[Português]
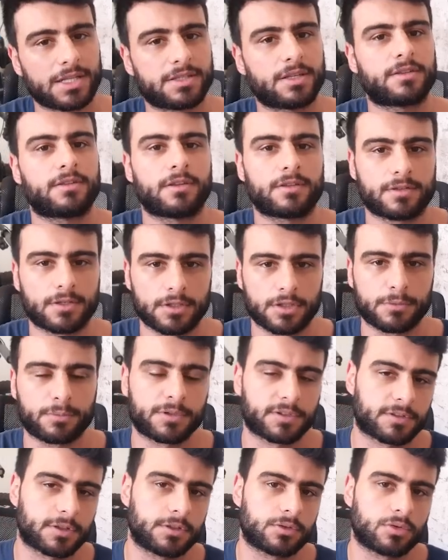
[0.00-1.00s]
até
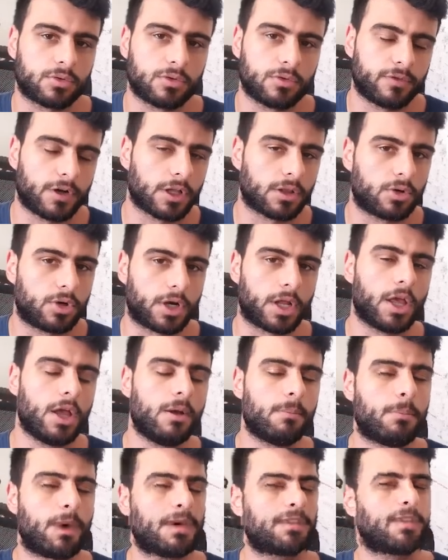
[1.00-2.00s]
60% do valor,
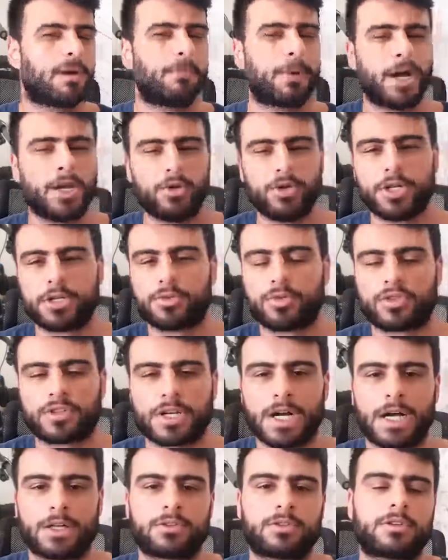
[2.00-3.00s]
mas a maioria dos
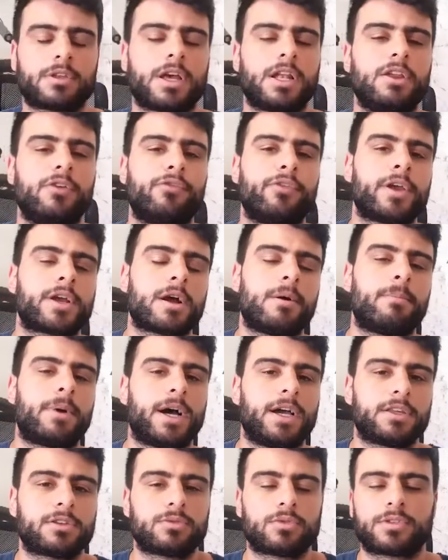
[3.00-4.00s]
casos ali fica
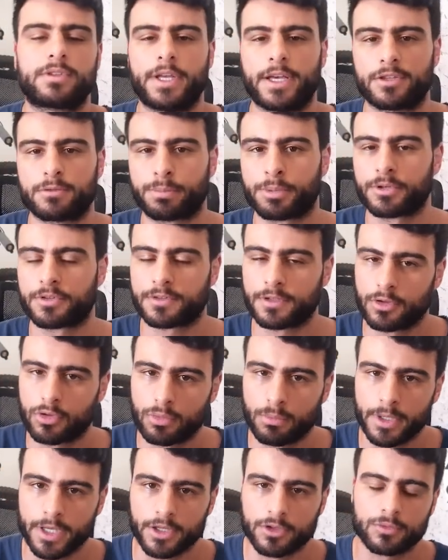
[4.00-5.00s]
mais nos 10%
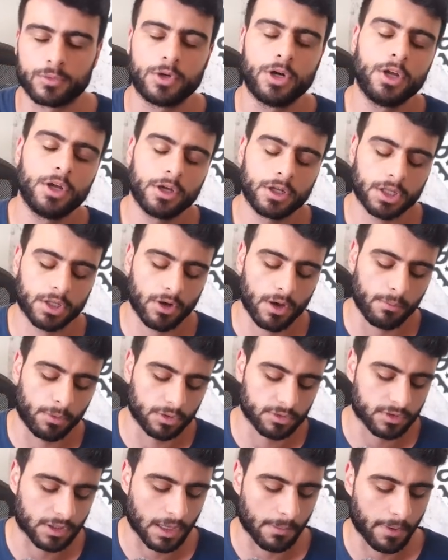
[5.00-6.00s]
mesmo. Então é bom
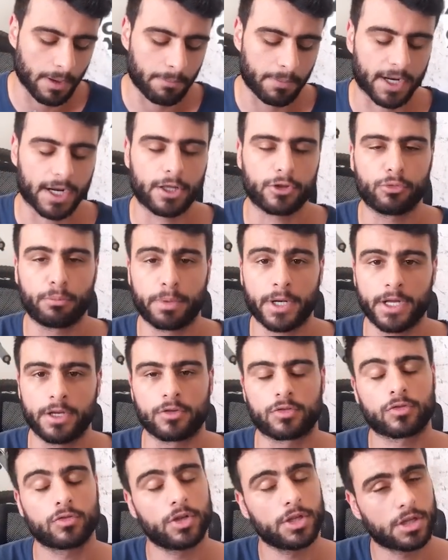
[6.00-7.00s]
tu estar tá preparado para
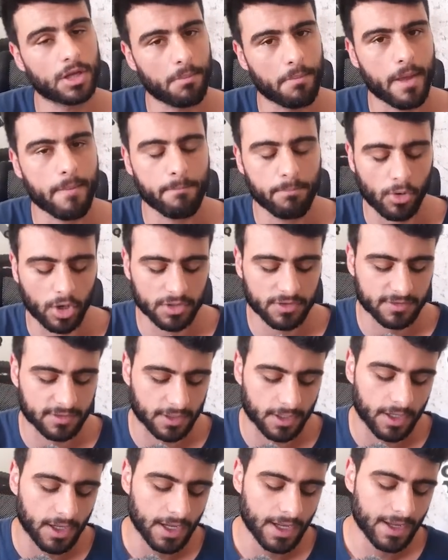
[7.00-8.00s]
isso. E também pode
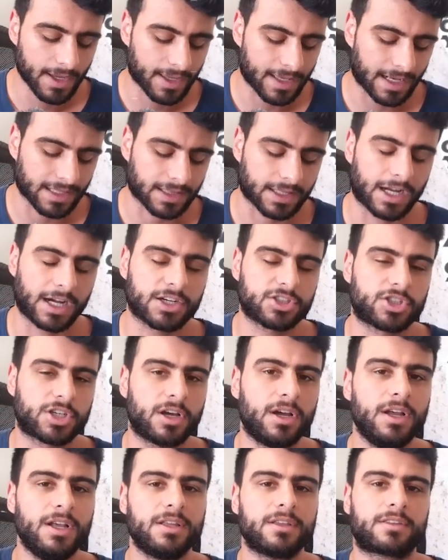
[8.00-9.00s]
ser que a
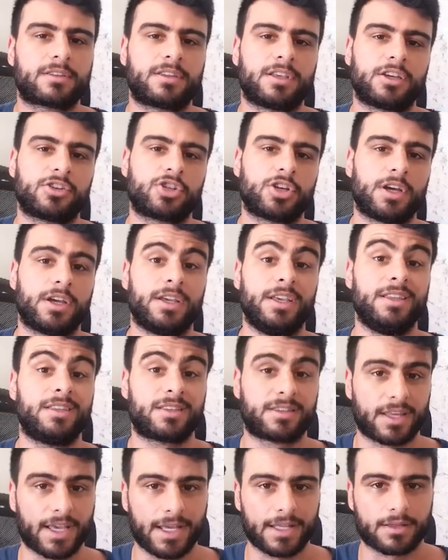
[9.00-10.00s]
taxa seja
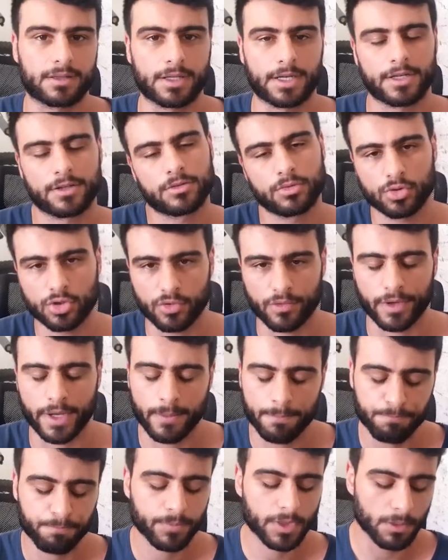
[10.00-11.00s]
isenta, né? Se tu
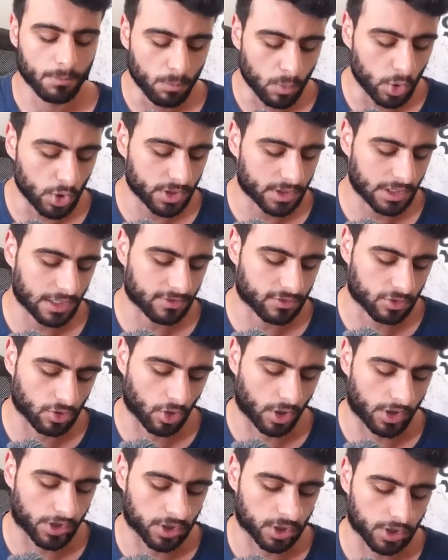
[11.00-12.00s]
tiver muita
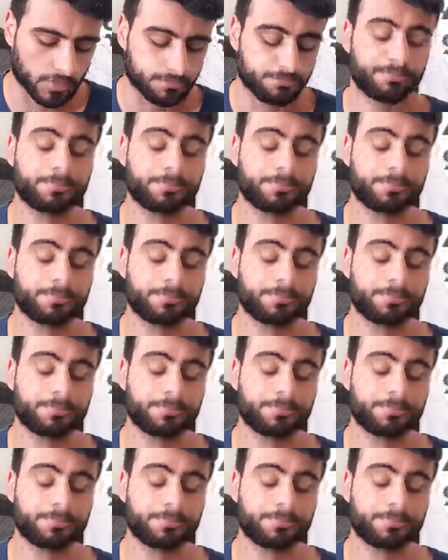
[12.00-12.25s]
sorte.